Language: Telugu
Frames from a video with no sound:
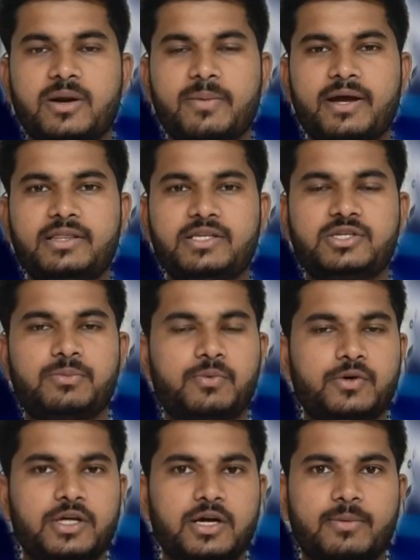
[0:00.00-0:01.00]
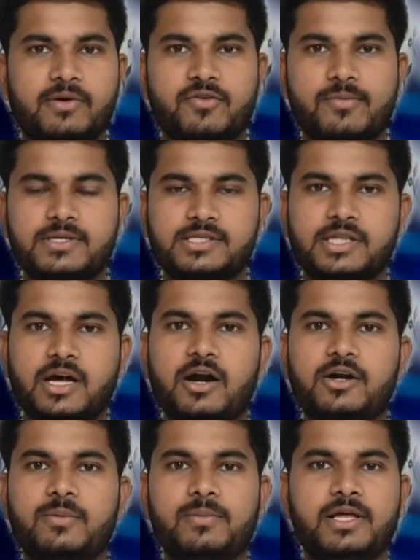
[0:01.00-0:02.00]
శర్మ అయితే చెప్పుకోదగ్గ పర్ఫార్మెన్స్ అయితే
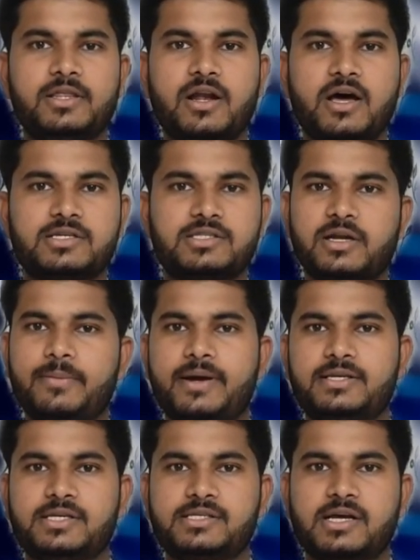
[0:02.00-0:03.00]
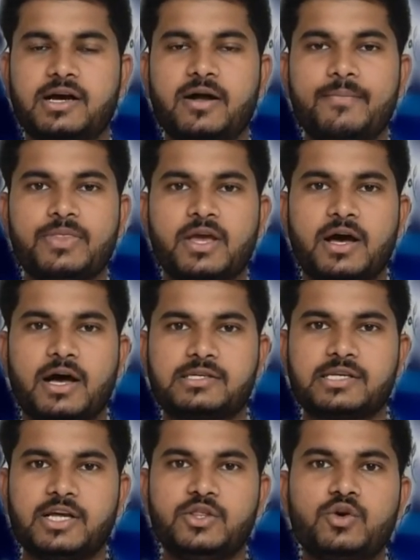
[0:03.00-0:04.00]
ఆడడం లేదు లాస్ట్ త్రీ మ్యాచెస్ గా
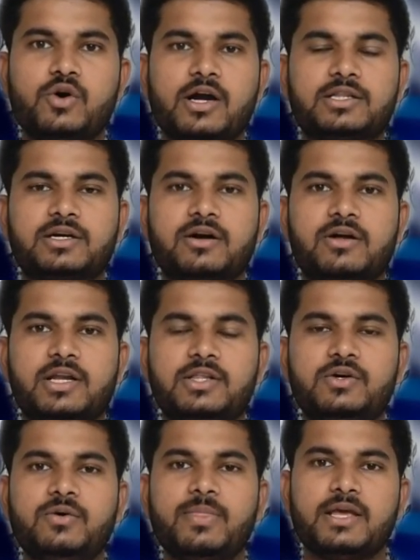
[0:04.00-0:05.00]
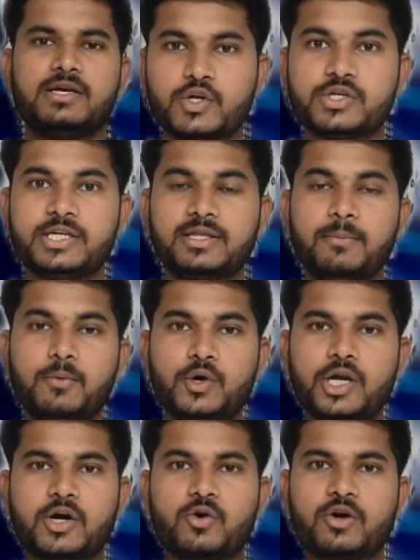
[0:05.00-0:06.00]
అసలు ఎందుకు అర్థం కాలేదు ఈ రోజు అయితే
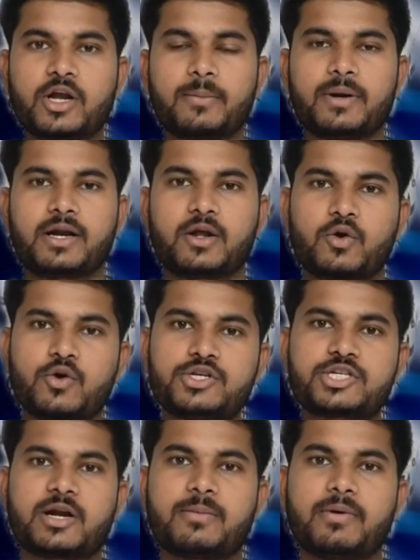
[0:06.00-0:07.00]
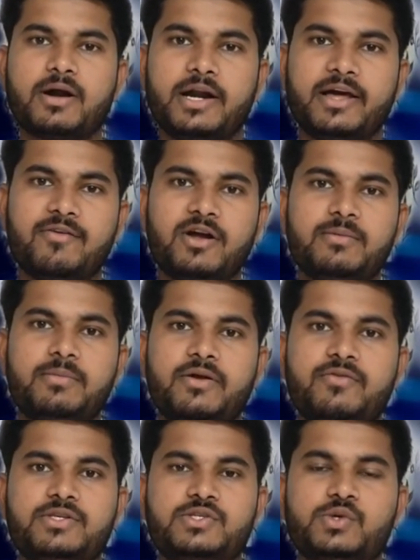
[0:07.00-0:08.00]
మూడు డకౌట్ అనమాట రోహిత్ శర్మ డెవల్
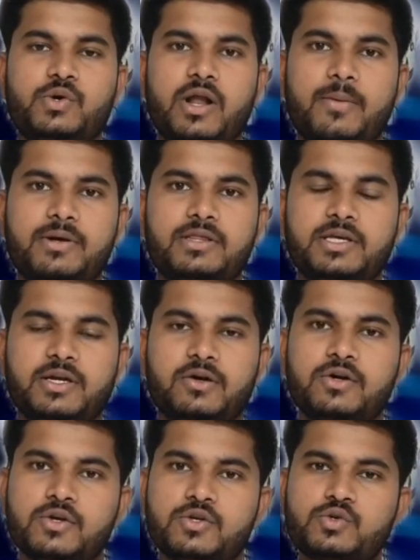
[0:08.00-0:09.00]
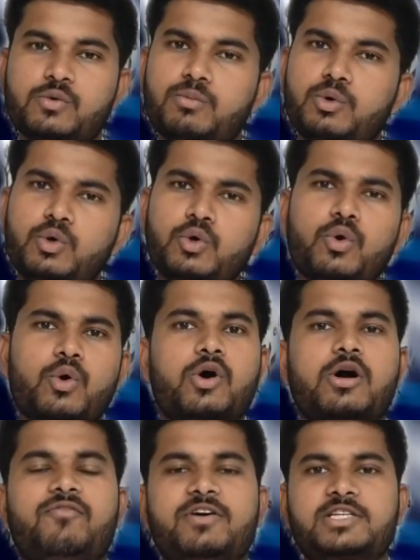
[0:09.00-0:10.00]
బ్రవిస్ నమందిర్ సో ముగ్గురు
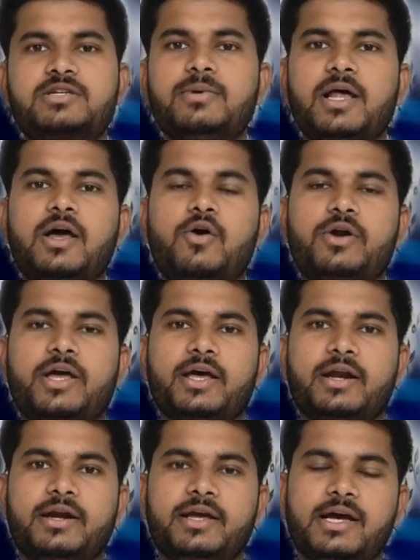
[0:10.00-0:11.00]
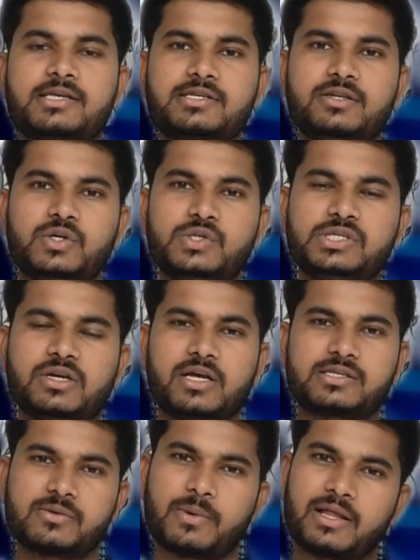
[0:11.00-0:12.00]
ఒక్కొక్క ఫస్ట్ బాలే అవుట్ అయ్యారండి ఉంది అసలు
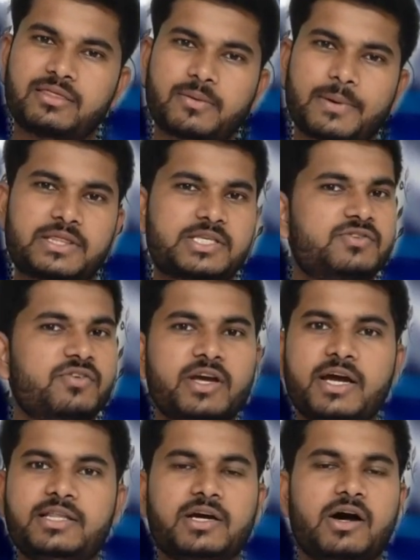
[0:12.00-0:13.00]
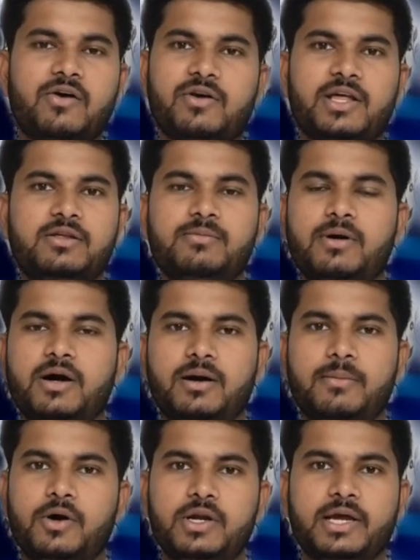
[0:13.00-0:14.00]
అసలు అంత పెద్ద స్వింగ్ అయితే అవ్వలేదు
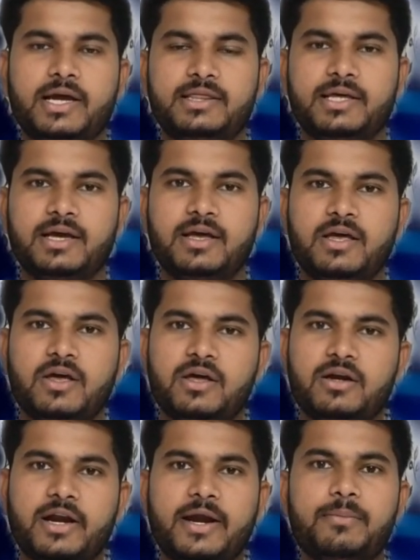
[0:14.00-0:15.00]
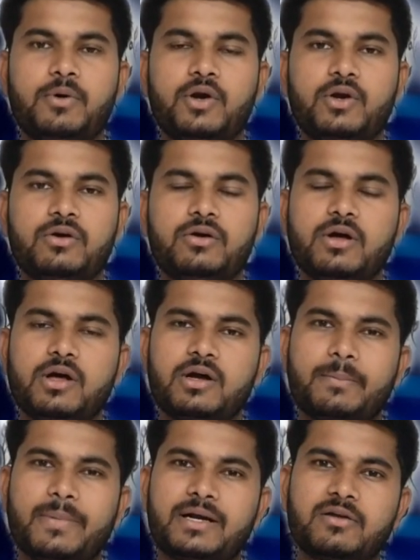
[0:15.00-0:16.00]
బౌలింగ్ అయితే ట్రెండ్ బోల్డ్
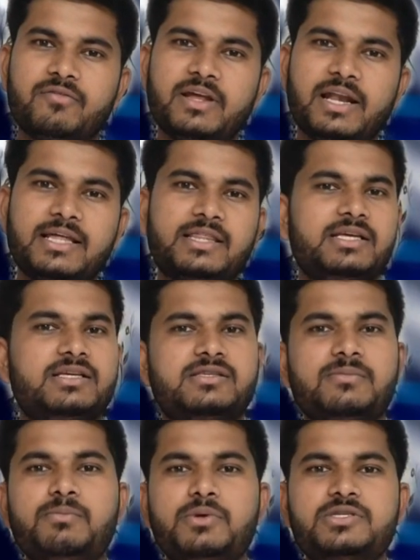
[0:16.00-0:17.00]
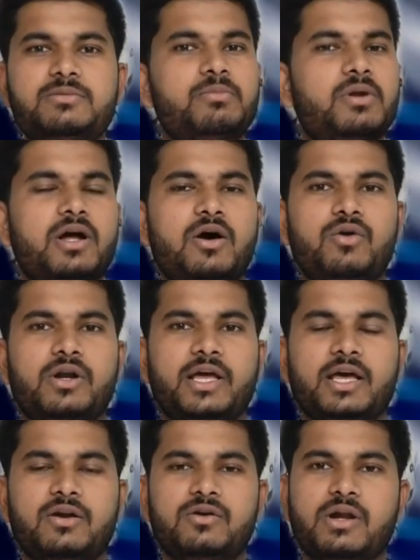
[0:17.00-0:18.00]
బట్ వీళ్ళైతే సింపుల్ సింపుల్ గా అవుట్
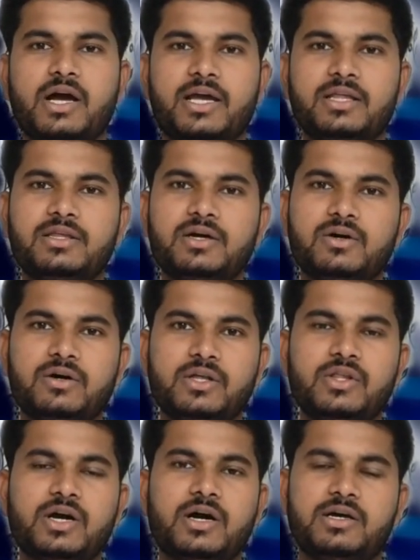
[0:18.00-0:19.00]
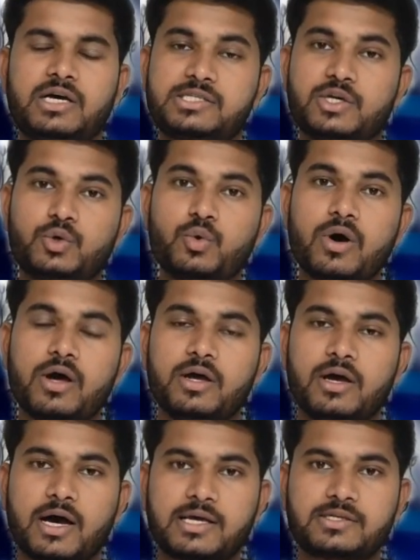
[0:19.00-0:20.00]
అయ్యారు నాకు ఎందుకో ఎందుకు అసలు టూ
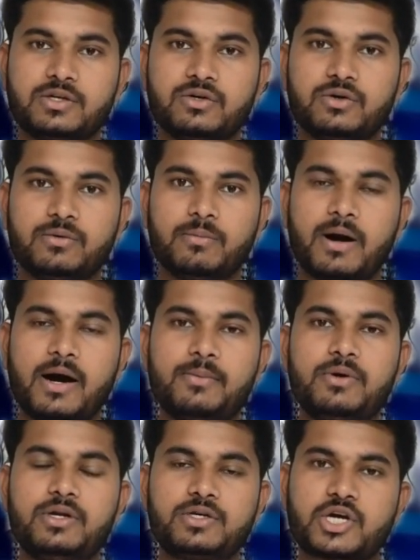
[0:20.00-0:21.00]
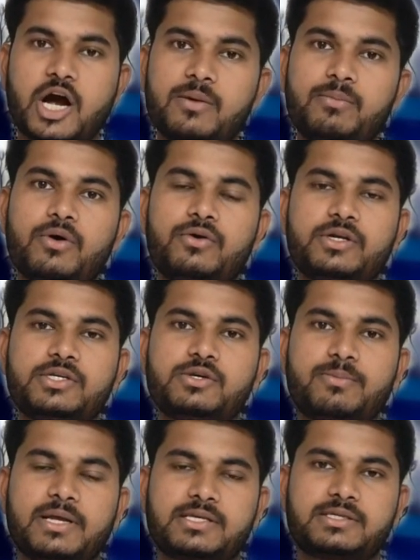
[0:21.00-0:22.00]
అసలు మామూలు షార్ట్ బౌండరీస్
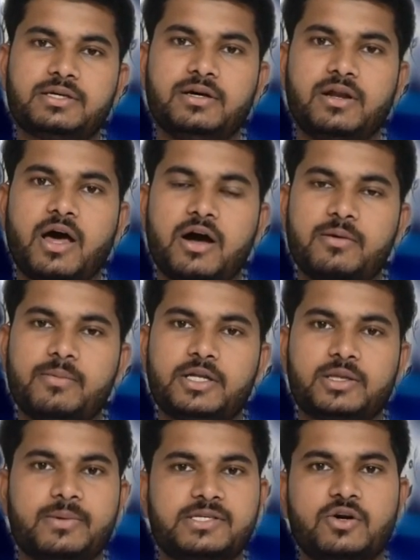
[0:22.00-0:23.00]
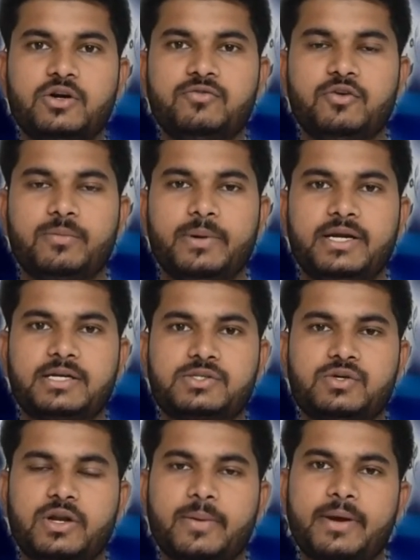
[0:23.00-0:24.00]
ప్లస్ లాంగ్ మాత్రమే సెవెంటీ ఫోర్
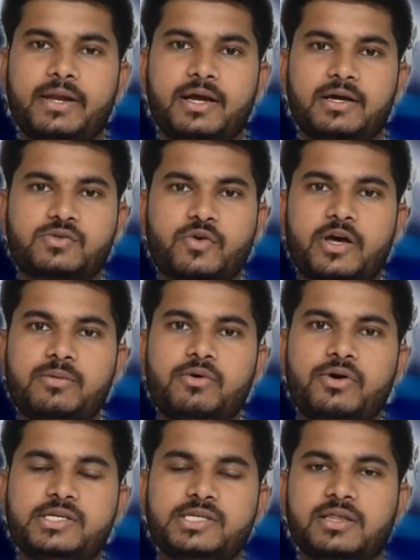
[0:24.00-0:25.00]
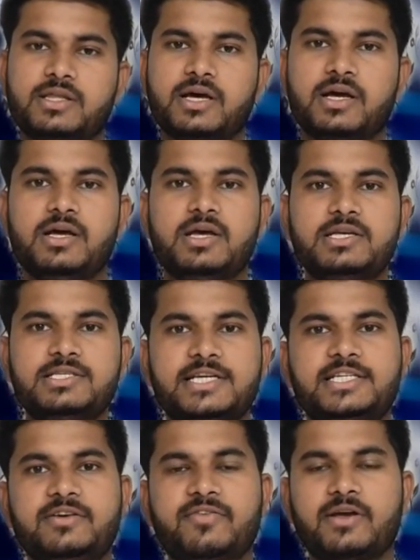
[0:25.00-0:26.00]
మీటర్స్ రిమైనింగ్ స్క్వేర్ బౌండరీస్ అంతా
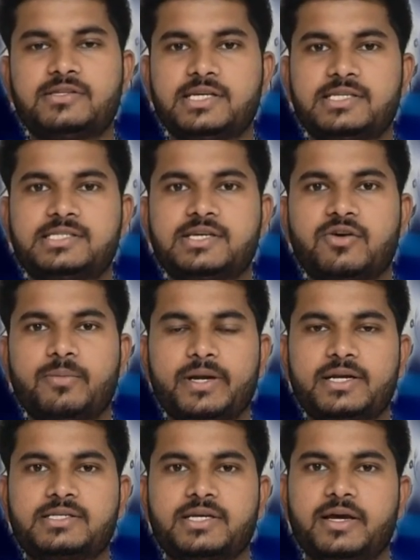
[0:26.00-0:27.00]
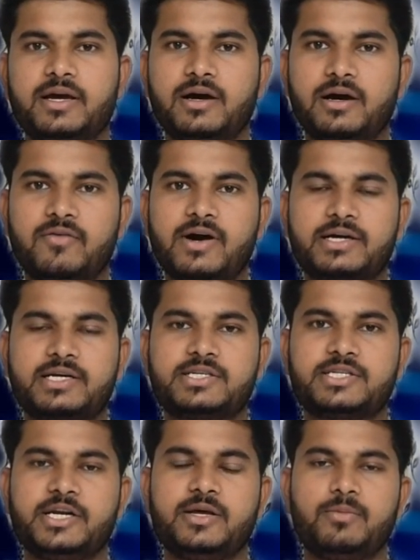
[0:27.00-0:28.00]
సిక్స్టీ ఫైవ్ సిక్స్టీ సెవెన్ మీటర్స్ వాంగ్డే
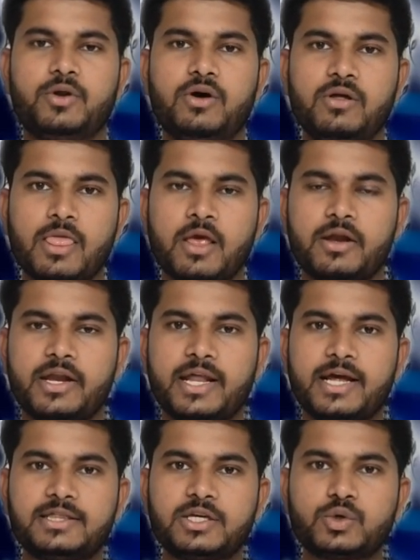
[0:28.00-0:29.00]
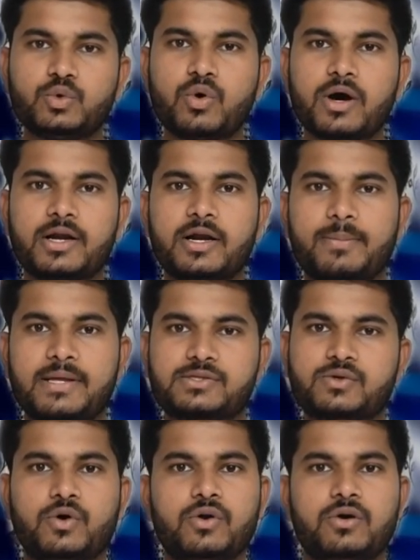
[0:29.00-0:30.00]
స్టేడియం లో నేనైతే టూ హండ్రెడ్ ప్లస్
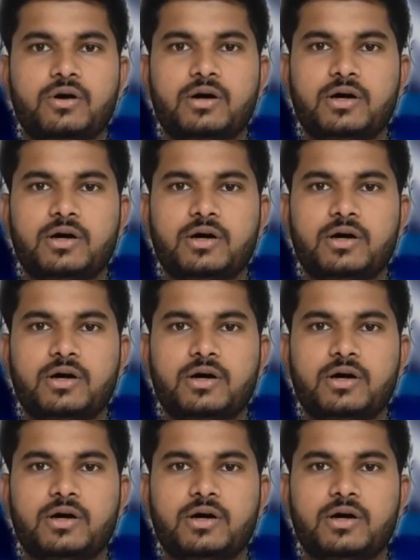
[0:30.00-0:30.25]
స్కోర్